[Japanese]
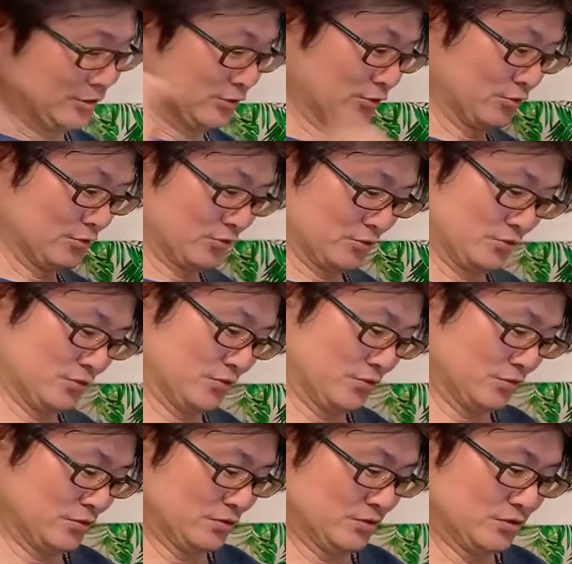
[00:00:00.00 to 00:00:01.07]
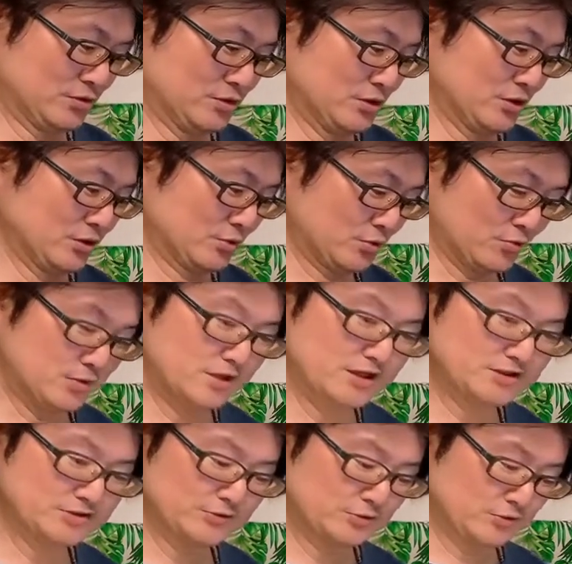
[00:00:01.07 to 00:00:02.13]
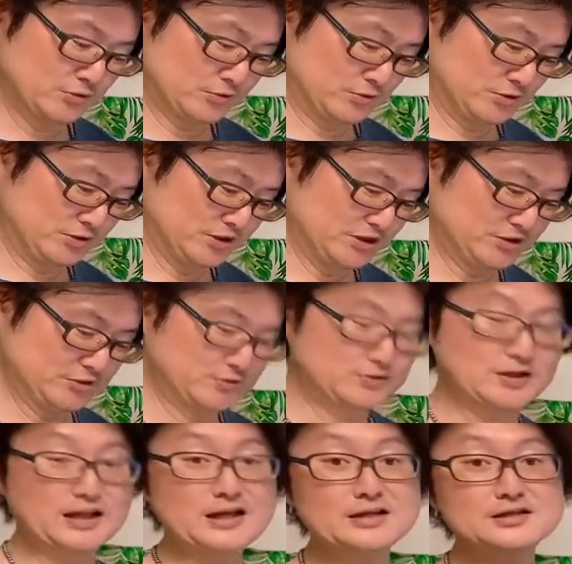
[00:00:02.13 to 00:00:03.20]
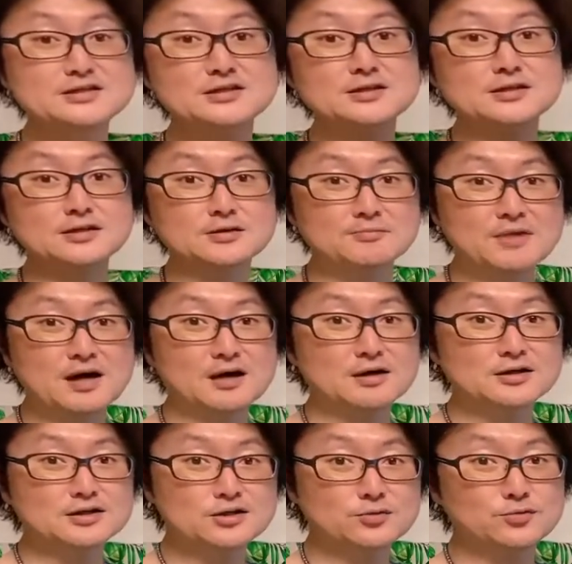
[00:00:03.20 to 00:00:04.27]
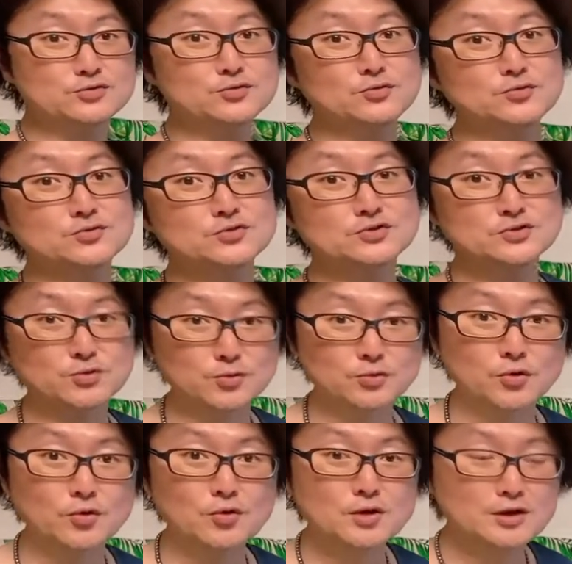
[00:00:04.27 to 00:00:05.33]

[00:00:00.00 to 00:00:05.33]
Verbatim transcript: と、今月の27日に、まあ、引っ越しをしようと。